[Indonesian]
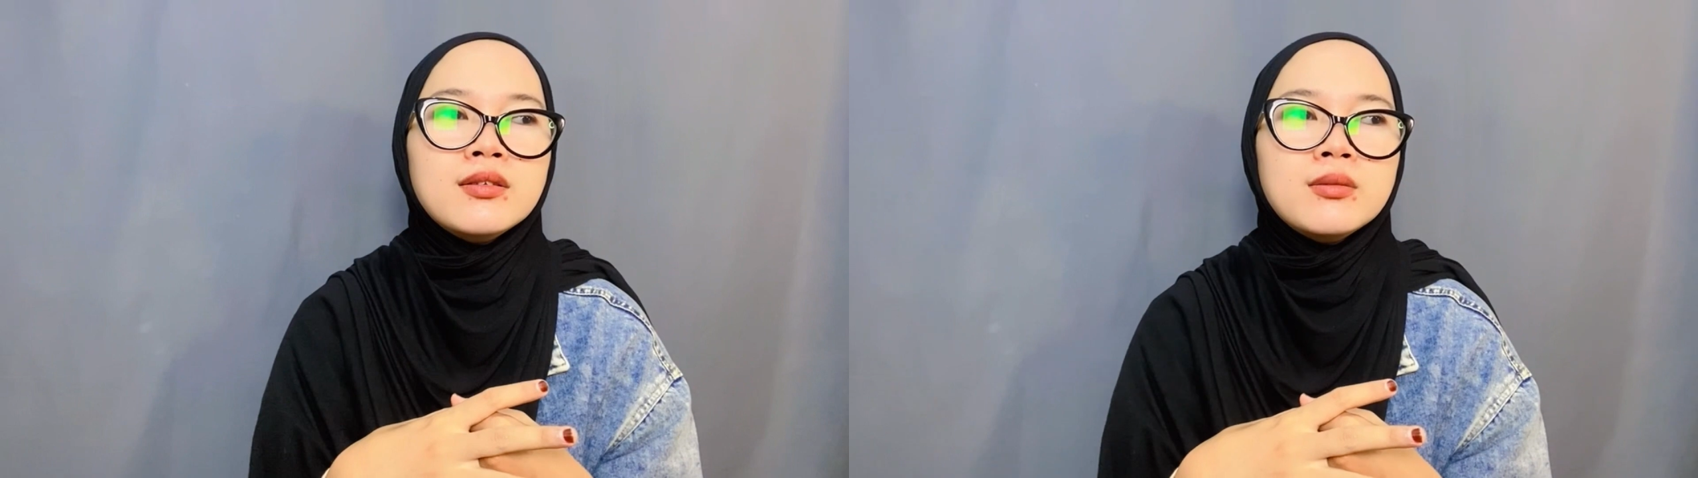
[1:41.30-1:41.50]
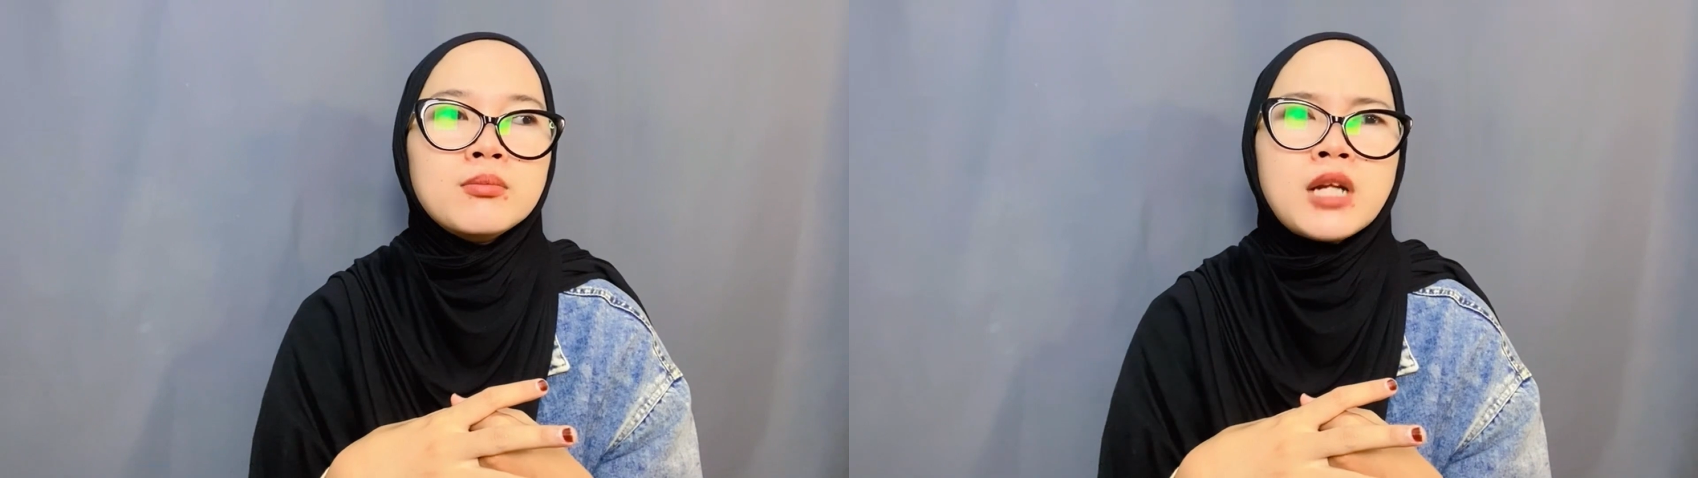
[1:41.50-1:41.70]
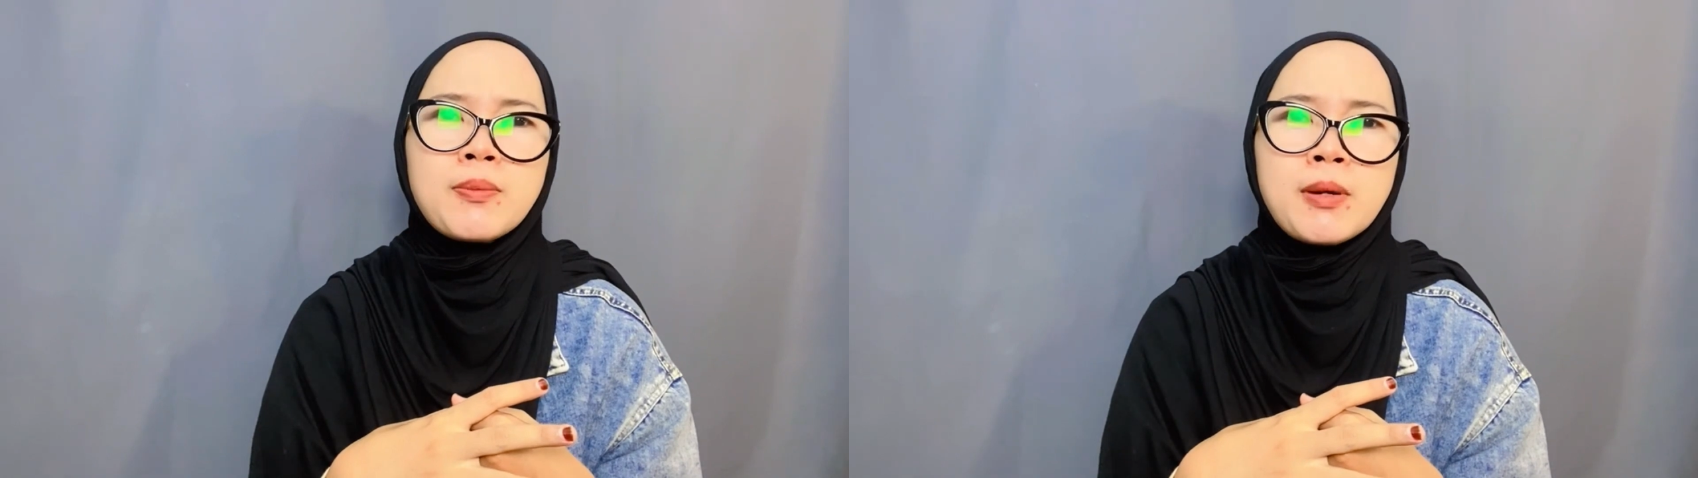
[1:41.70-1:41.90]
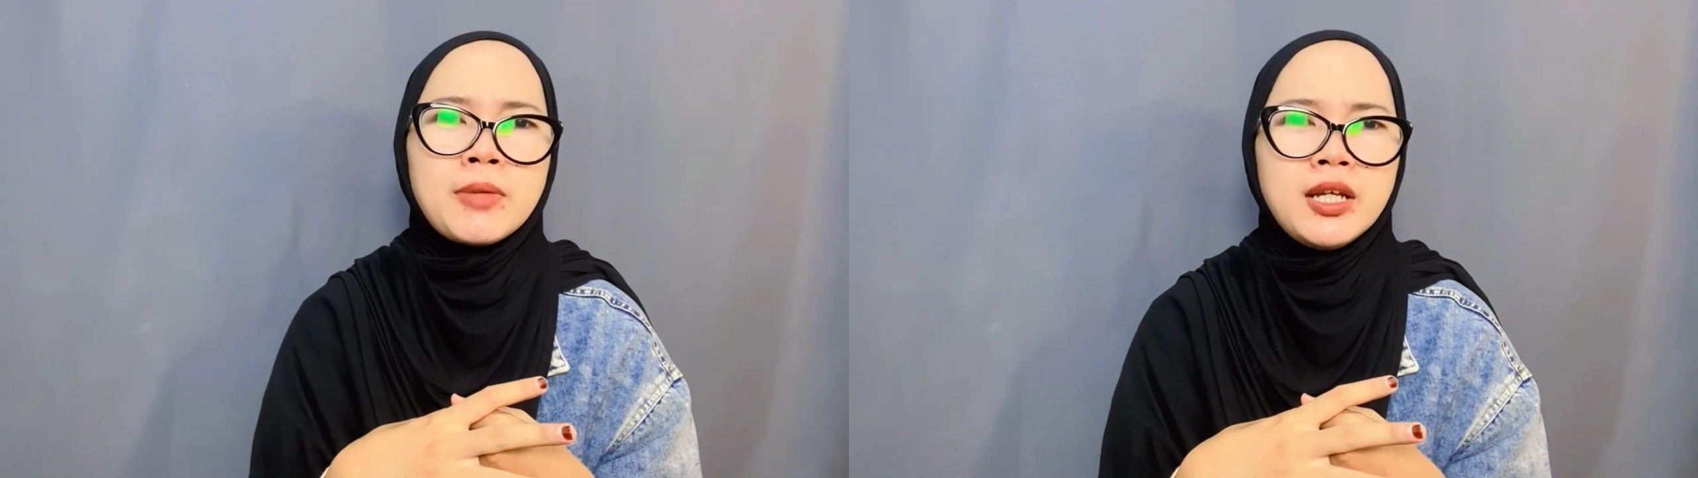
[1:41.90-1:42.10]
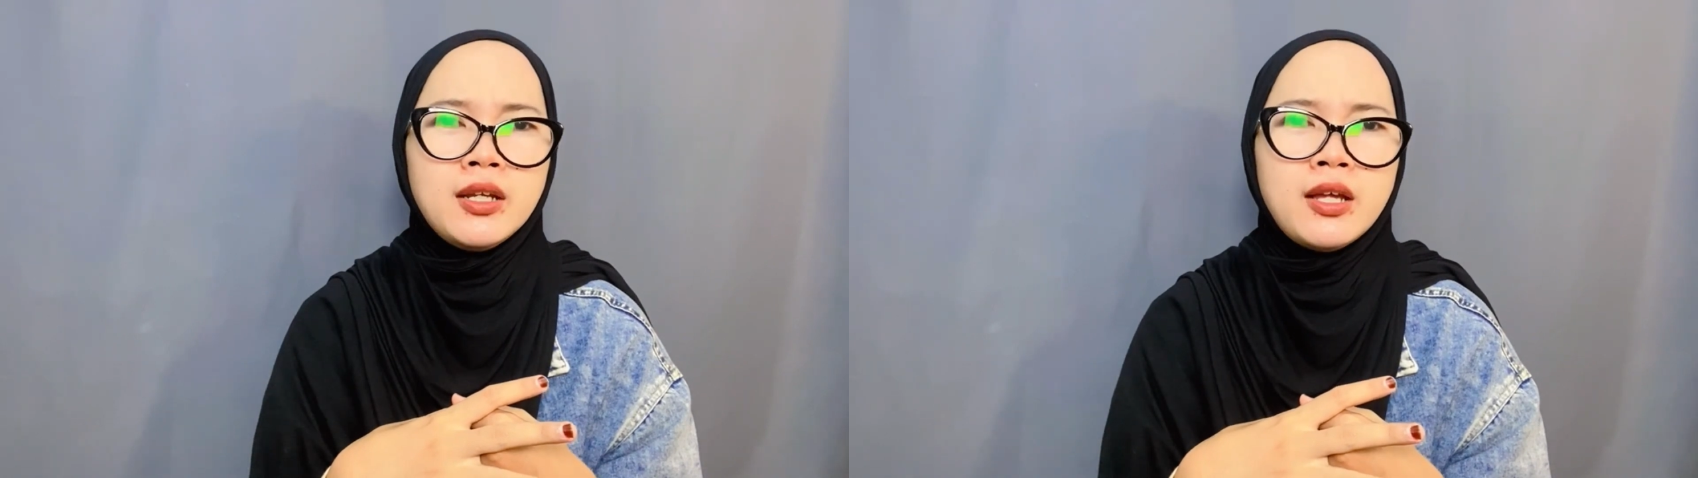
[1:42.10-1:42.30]
berapa
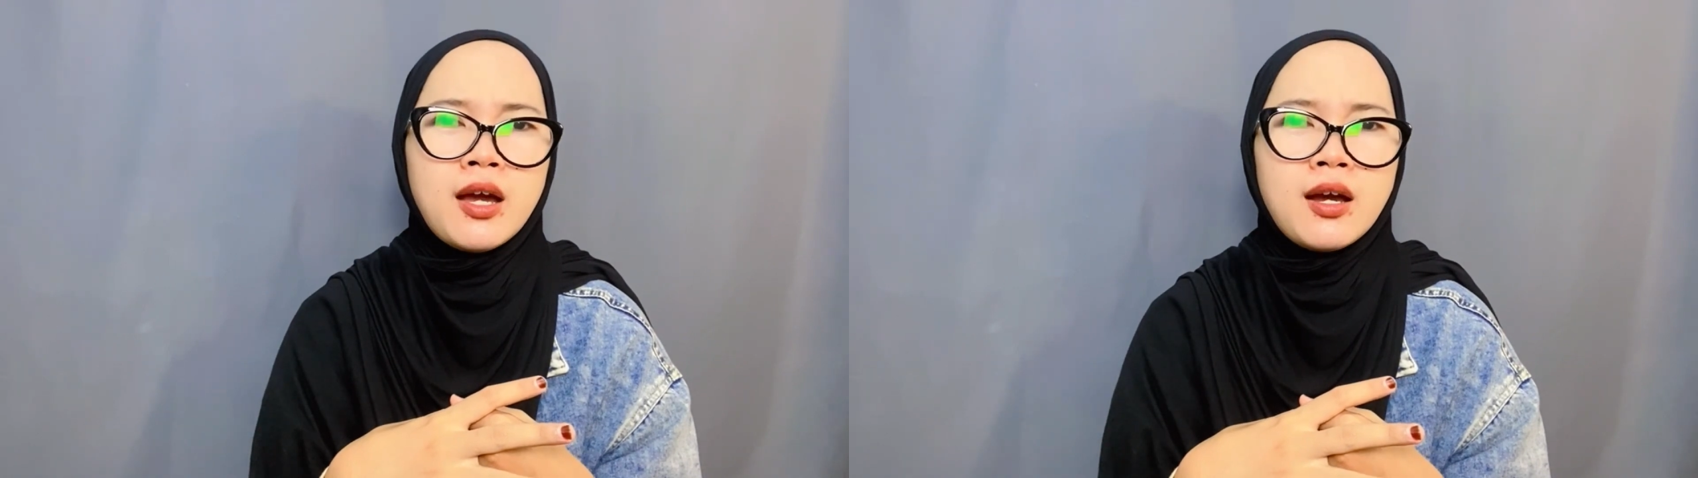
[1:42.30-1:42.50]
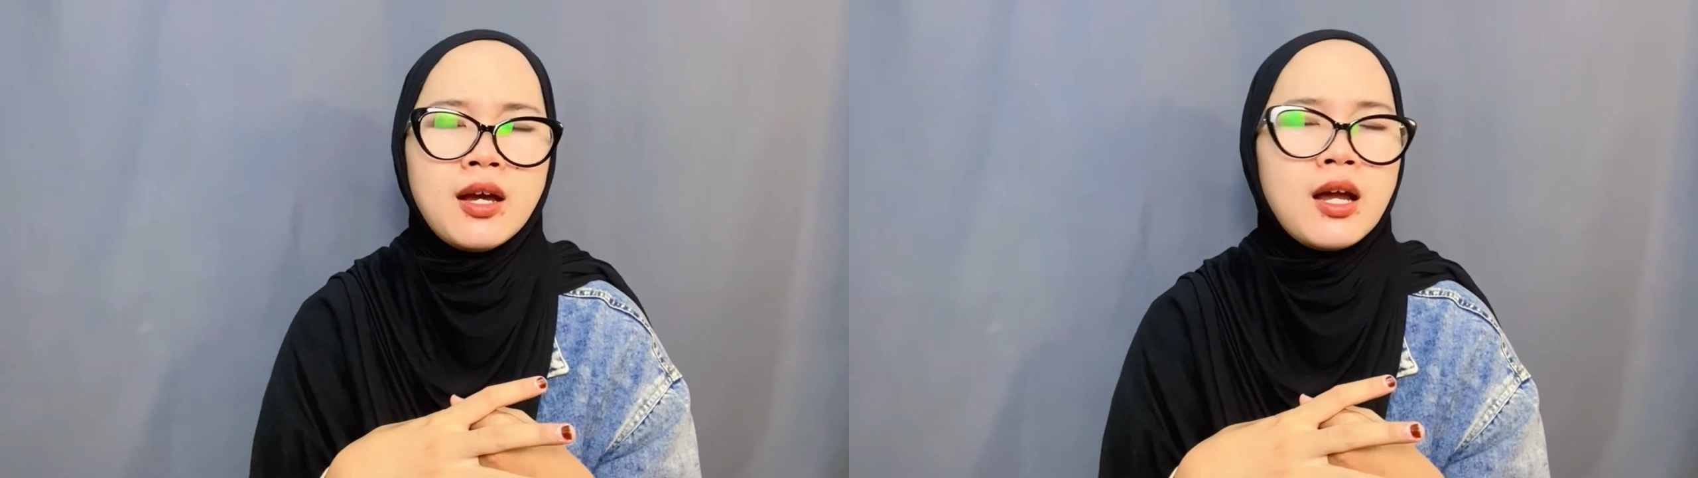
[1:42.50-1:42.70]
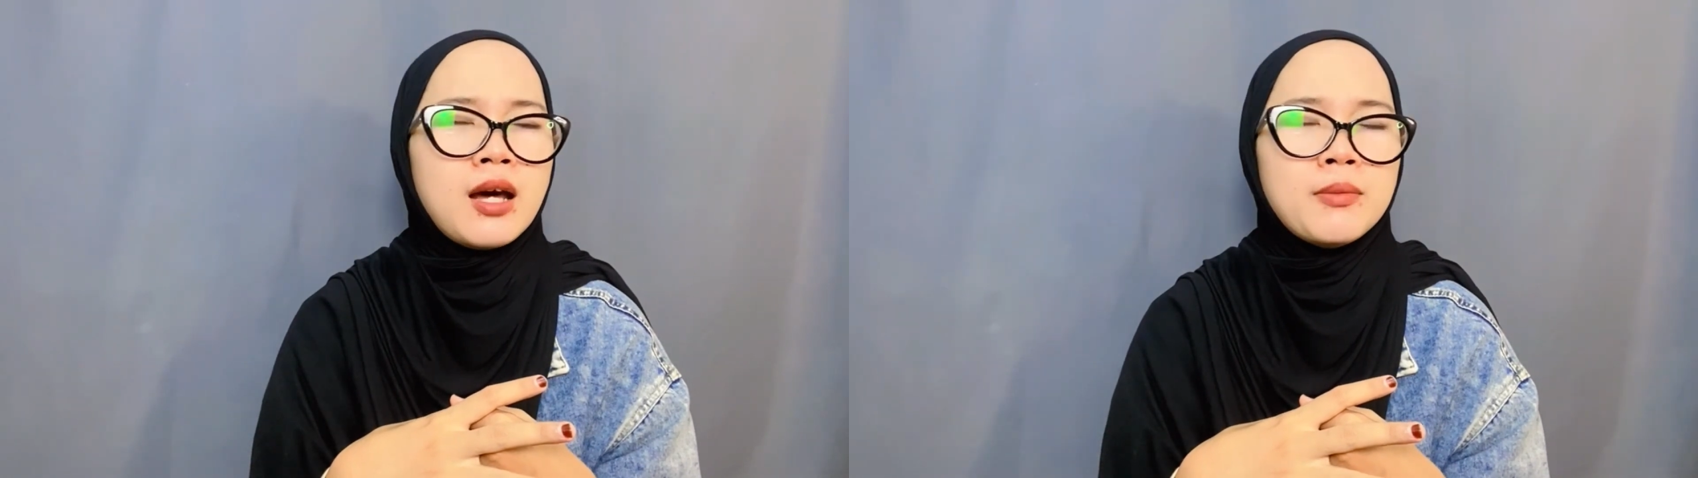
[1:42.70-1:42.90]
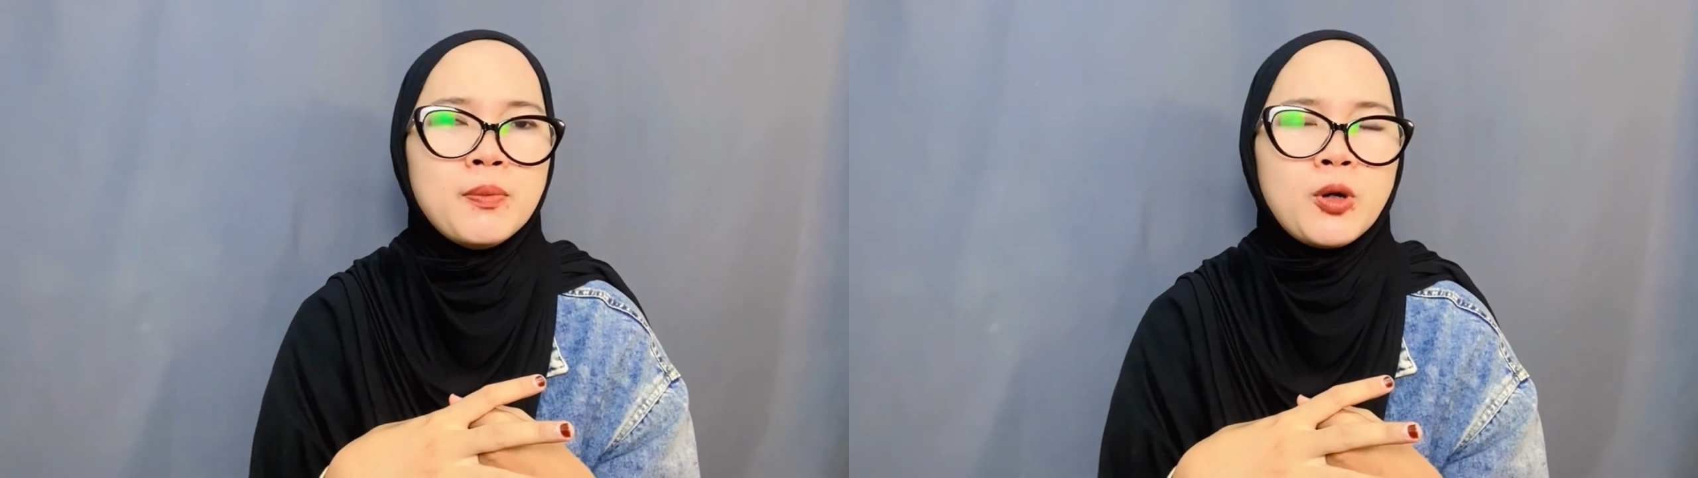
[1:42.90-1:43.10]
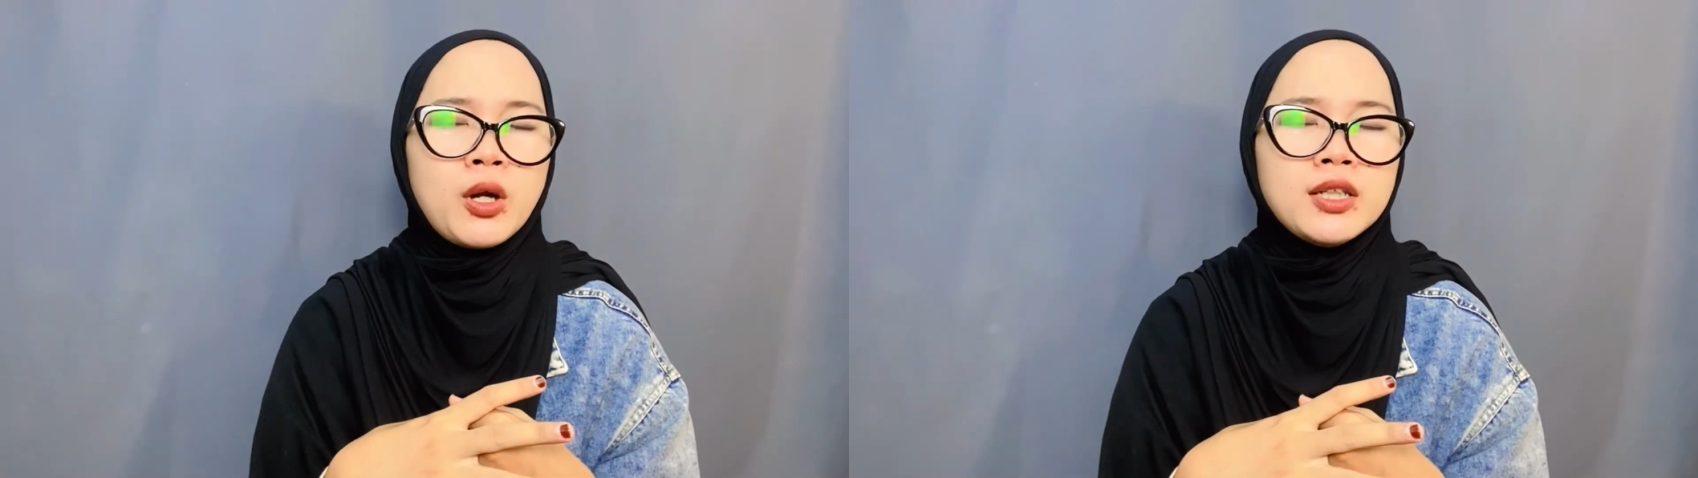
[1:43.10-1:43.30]
menit ya nggak lama
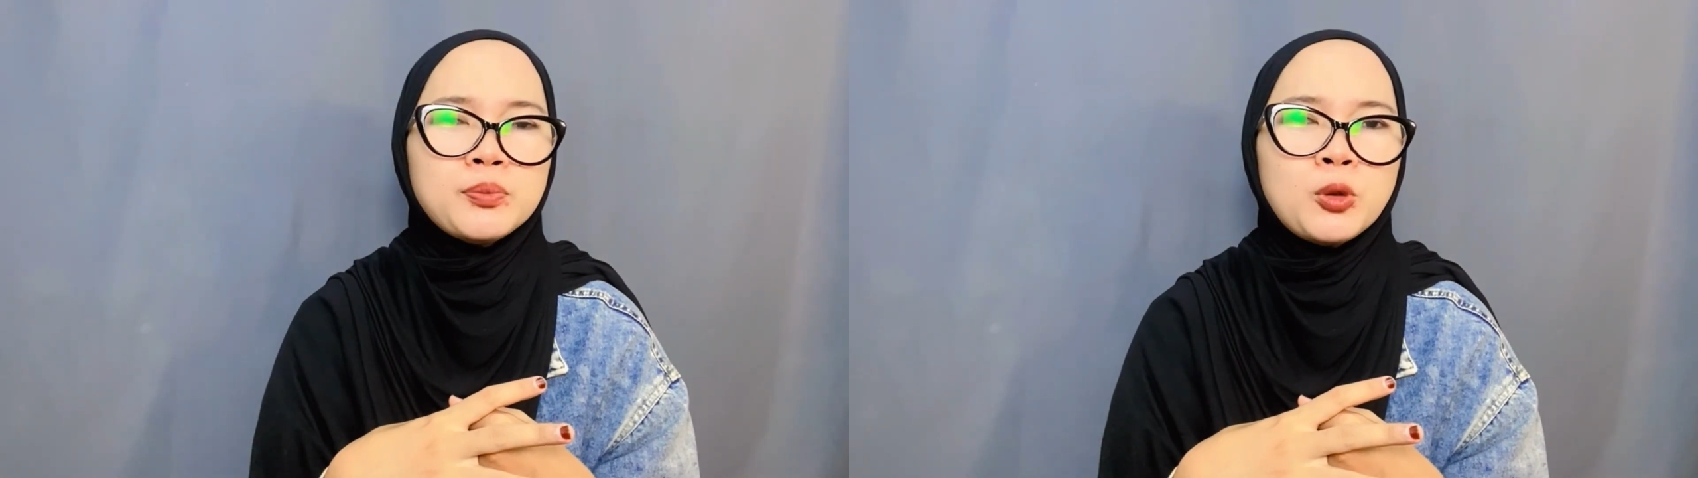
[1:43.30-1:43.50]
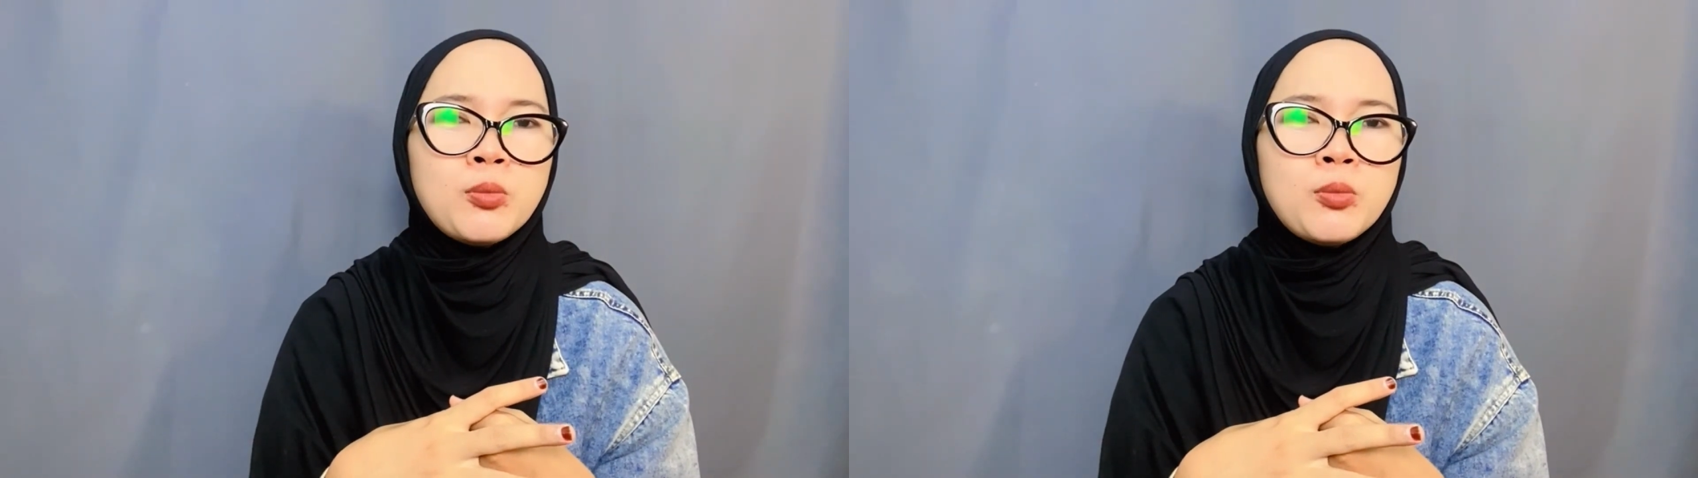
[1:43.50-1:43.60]
pokoknya 10